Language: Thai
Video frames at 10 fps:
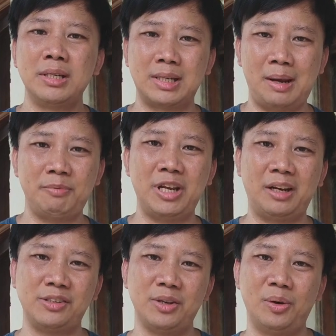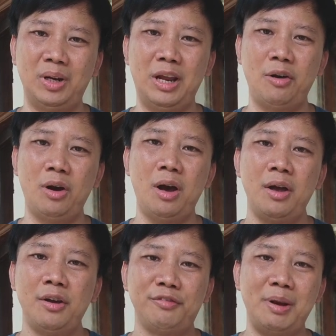SnapTech Zone แล้วก็
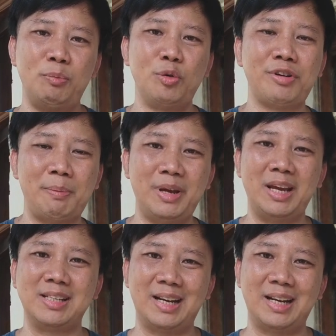Facebook Fanpage